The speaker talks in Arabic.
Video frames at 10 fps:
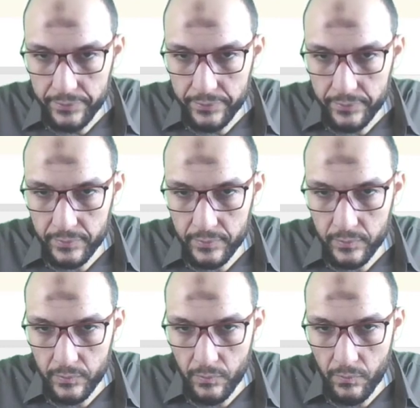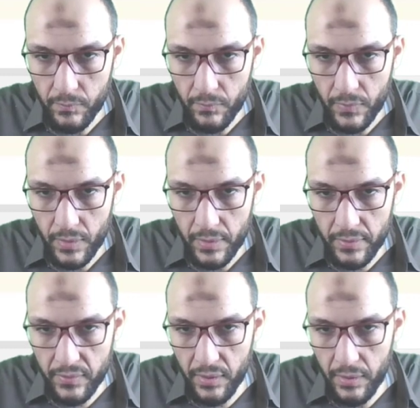تي
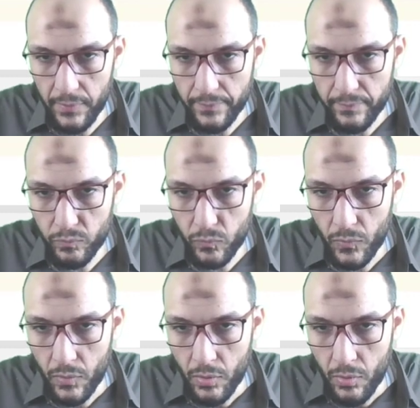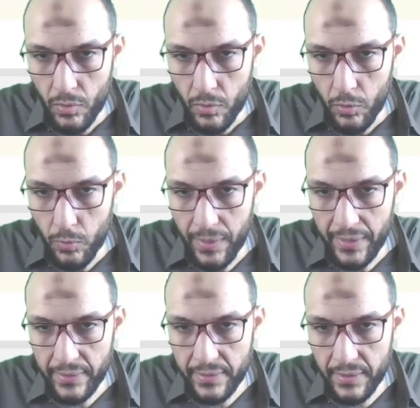وبعد التي دي سلاش تي
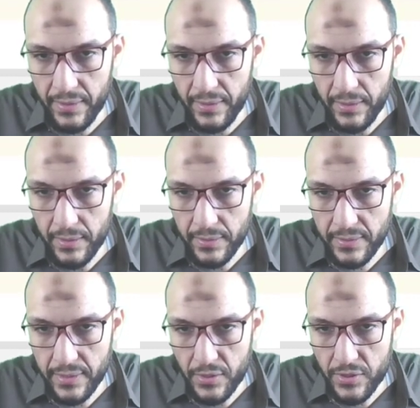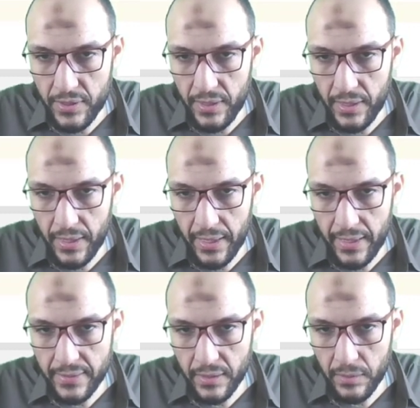دي انا عايز اطبع مثلا السالري
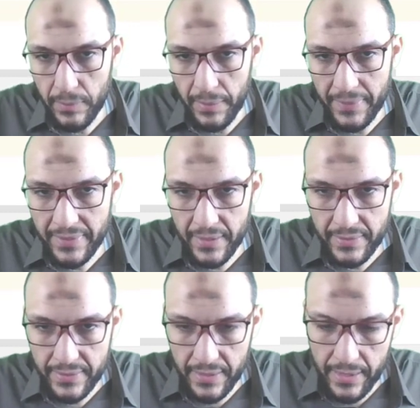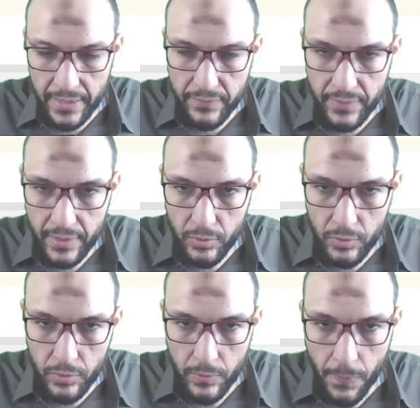فهقول له
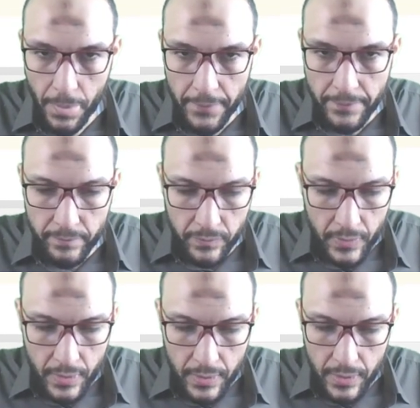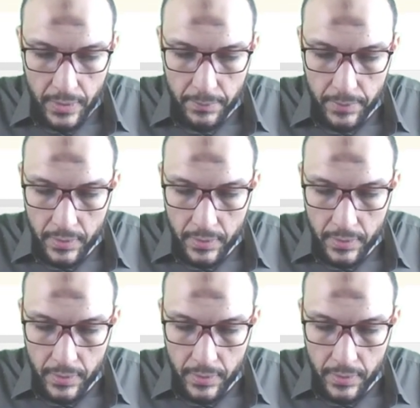الامب اوف